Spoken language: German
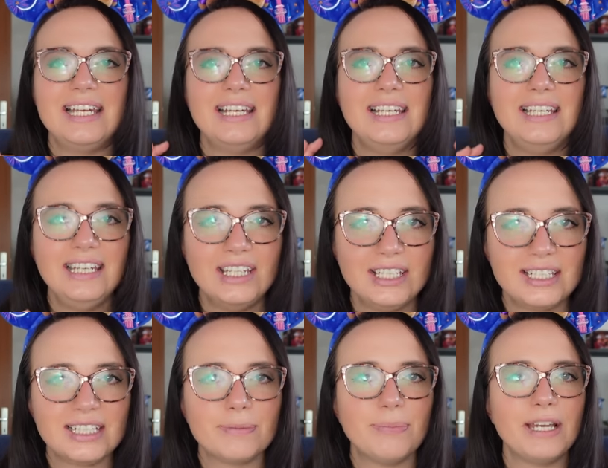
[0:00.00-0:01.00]

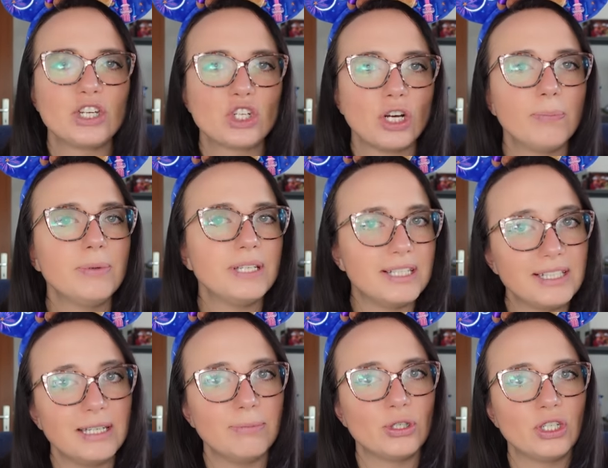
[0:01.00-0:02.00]
nichts bei Shop
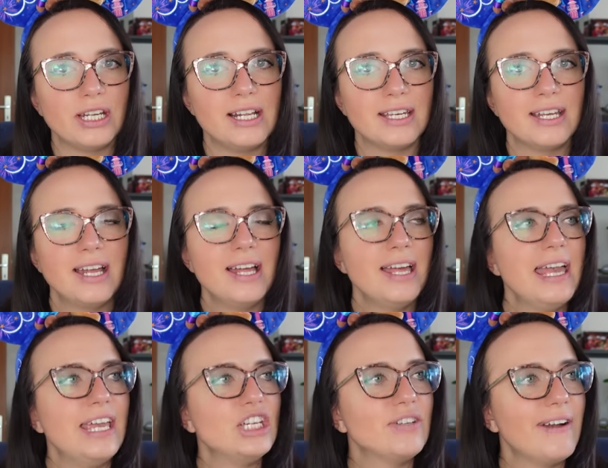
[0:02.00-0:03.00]
Disney bestellt.
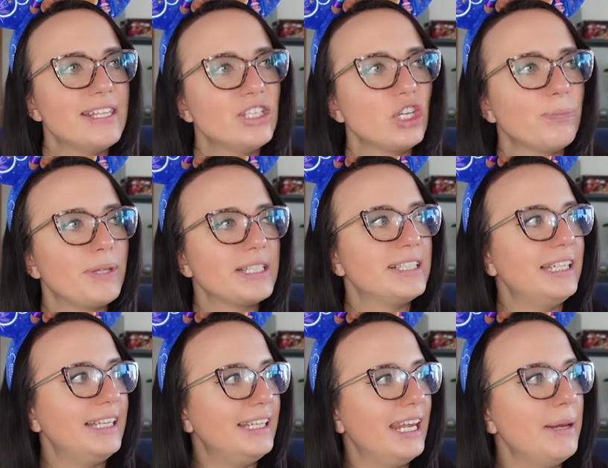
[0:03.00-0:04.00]
Ich weiß nicht, ob das
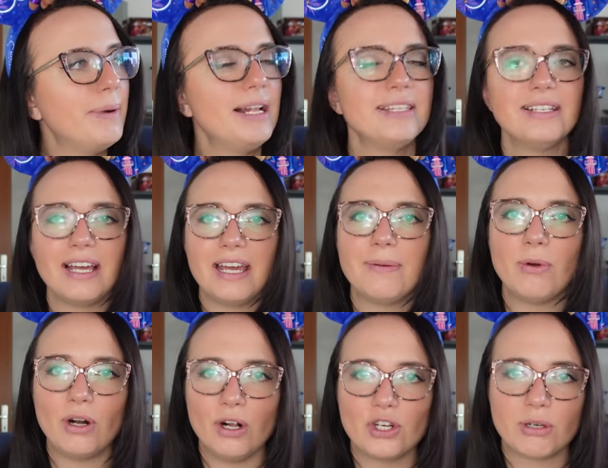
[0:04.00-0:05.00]
jemals in einem
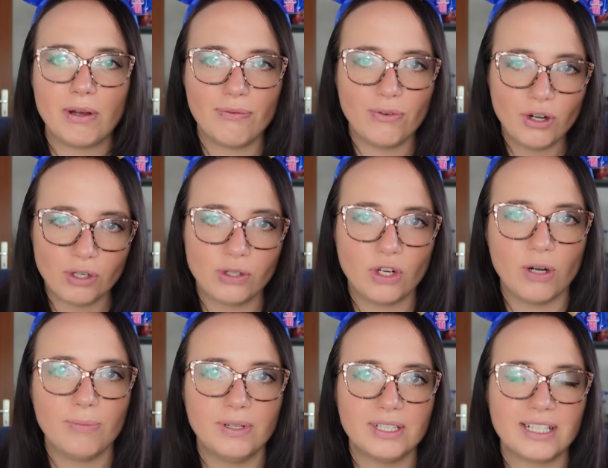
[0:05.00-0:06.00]
Haul schon mal
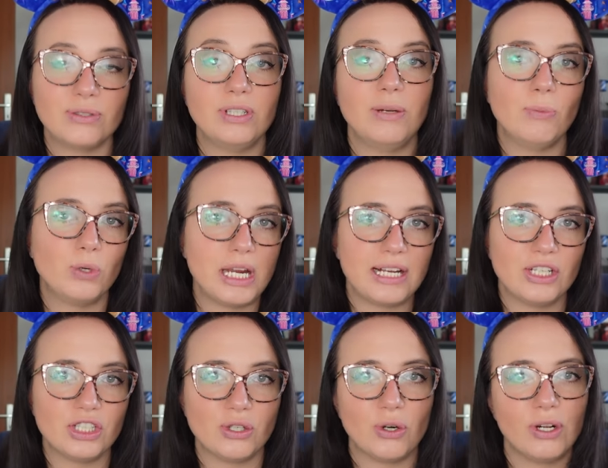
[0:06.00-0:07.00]
vorgekommen ist, also in den
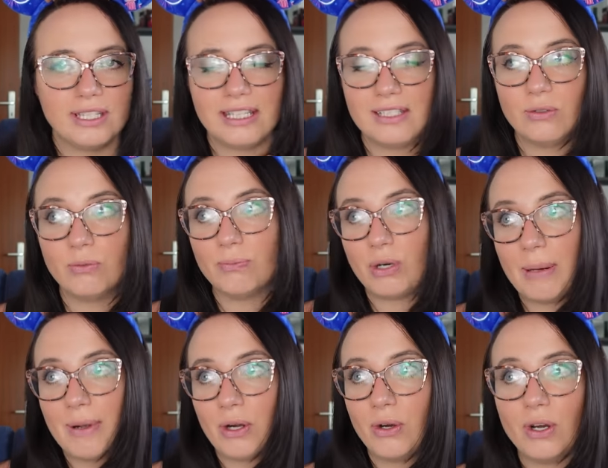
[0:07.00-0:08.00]
monatlichen Hauls, jetzt nur
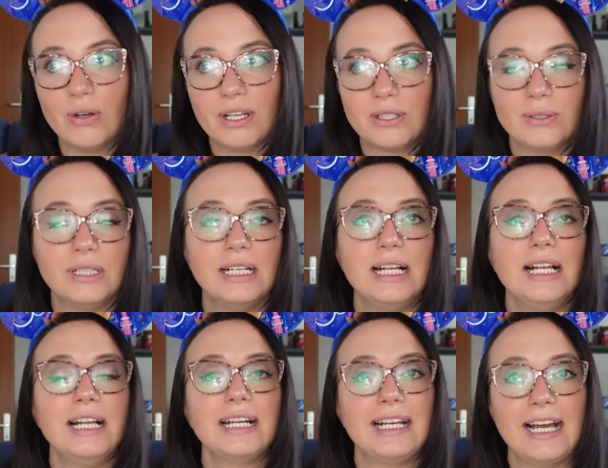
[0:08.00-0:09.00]
Primark Haul oder so.
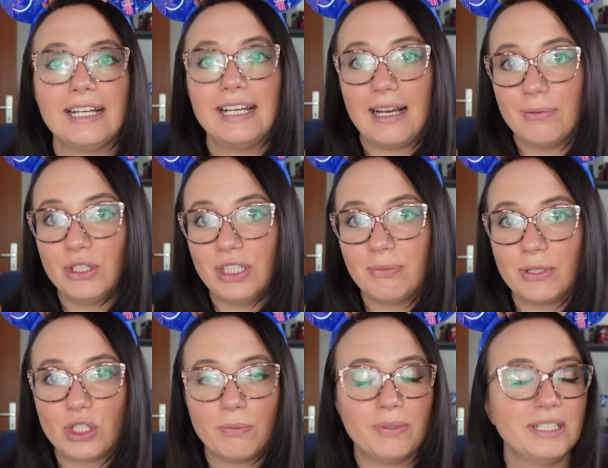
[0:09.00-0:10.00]
Klar, da habe ich nichts bei
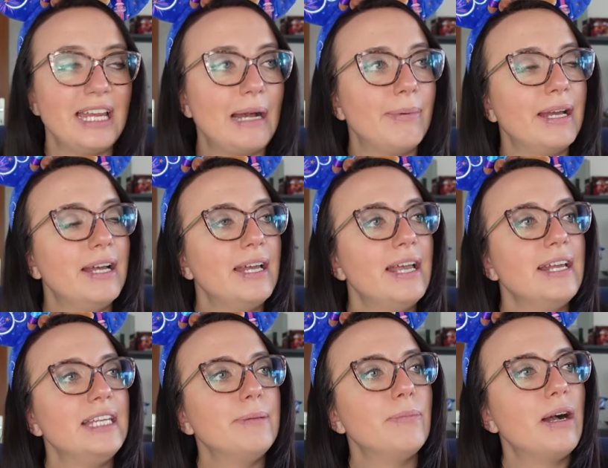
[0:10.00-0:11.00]
Shop Disney, aber
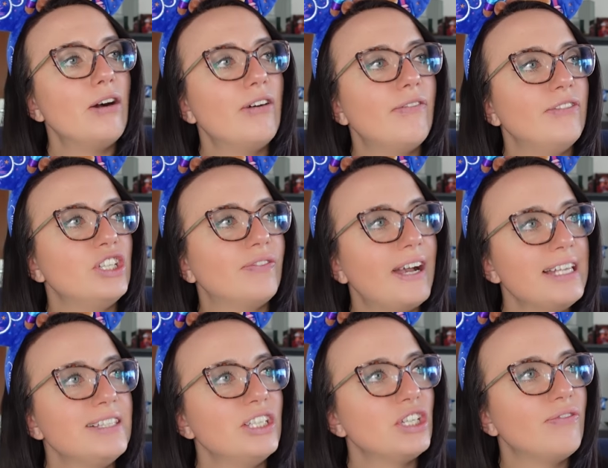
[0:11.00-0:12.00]
die ich
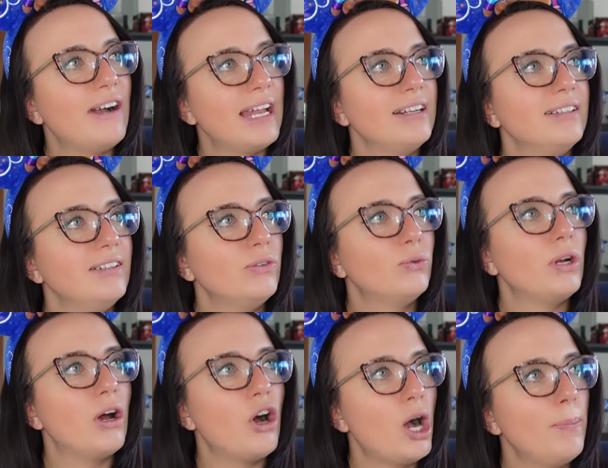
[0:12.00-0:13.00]
weiß nicht, wann
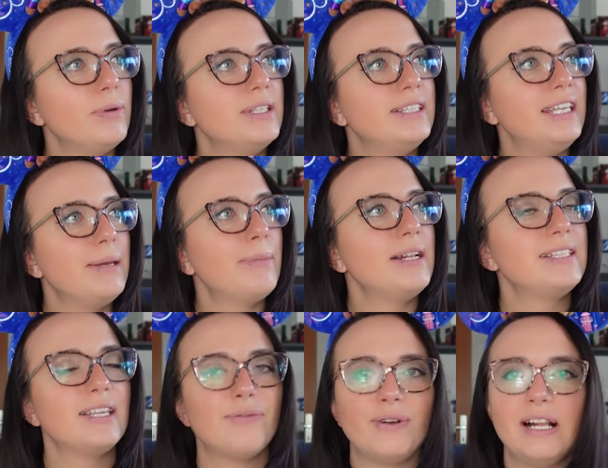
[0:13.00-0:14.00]
oder ob es jemals
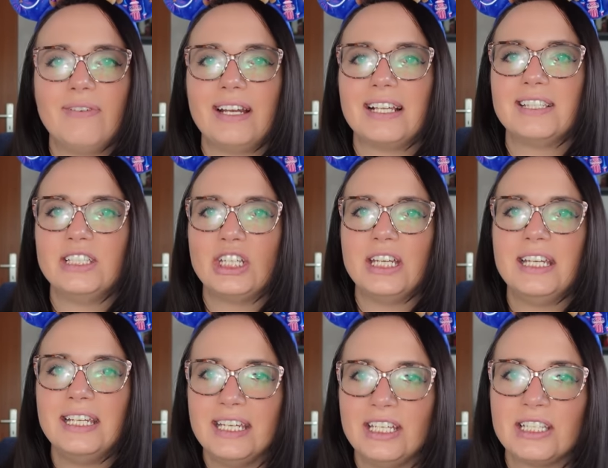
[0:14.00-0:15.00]
der Fall war, dass ich
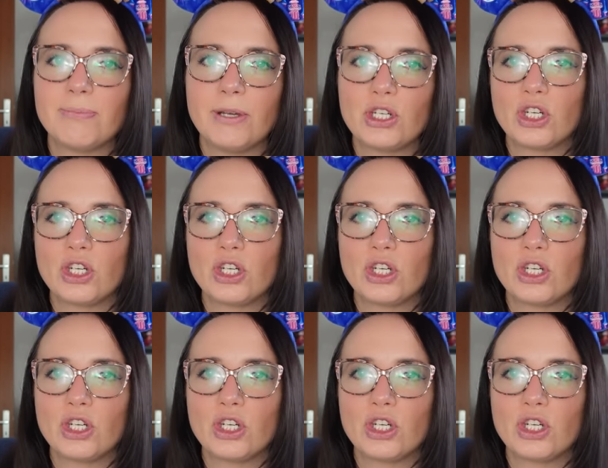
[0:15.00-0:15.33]
nichts bei